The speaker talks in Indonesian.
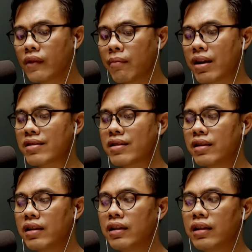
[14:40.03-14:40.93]

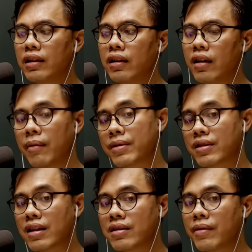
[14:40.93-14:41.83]
Masih
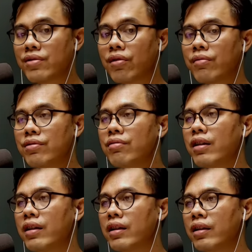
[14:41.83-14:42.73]
representasi Pak Jokowi
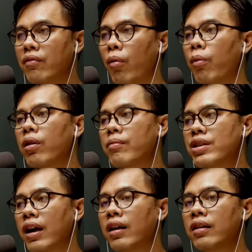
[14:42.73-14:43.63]
juga nih, walaupun
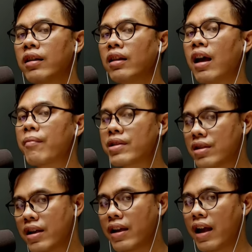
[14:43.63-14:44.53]
kebijakan di tangan
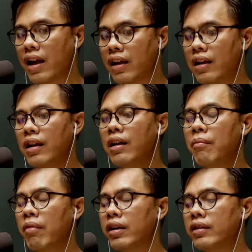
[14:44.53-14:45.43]
presiden ya.
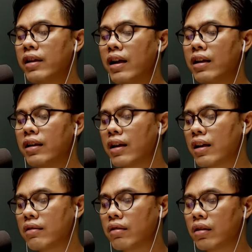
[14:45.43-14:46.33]
Paling tidak
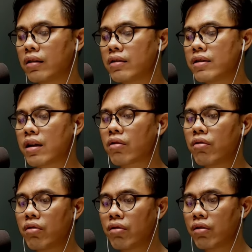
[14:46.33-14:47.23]
dengan uh,
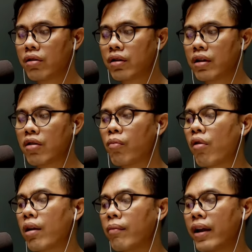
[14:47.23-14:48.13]
jargon dan
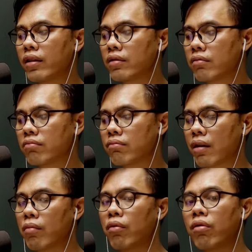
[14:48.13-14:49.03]
hubungan baik
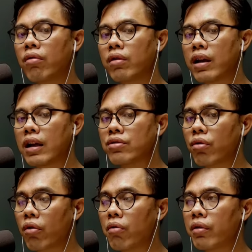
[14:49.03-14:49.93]
Prabowo dengan
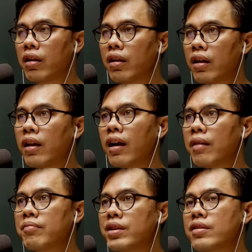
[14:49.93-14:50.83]
Jokowi, ini
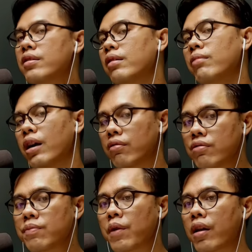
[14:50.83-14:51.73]
akan menjadi sinyal
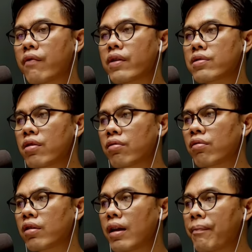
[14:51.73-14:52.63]
bagus para investor
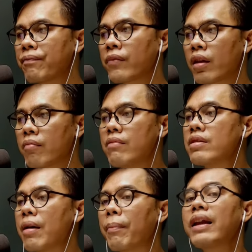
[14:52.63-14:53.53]
untuk tetap
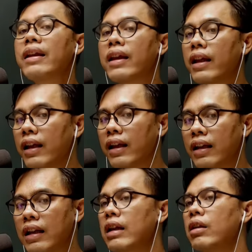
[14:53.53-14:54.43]
bisa
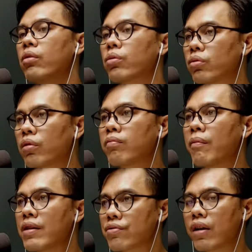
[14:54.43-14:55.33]
pede untuk
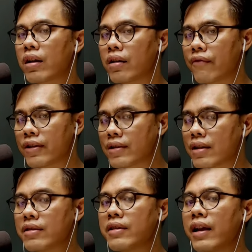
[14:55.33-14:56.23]
memasukkan
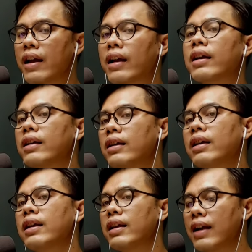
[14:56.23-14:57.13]
investasinya ke
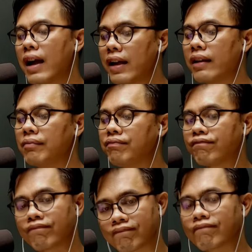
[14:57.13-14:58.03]
IKN.
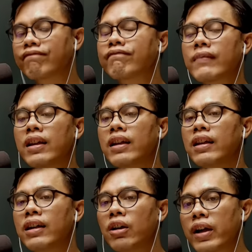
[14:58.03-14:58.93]

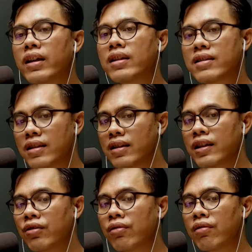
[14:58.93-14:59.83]
Oke,
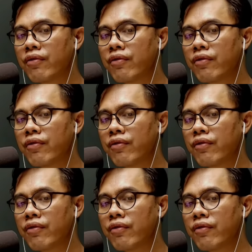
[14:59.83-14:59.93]
segitu dulu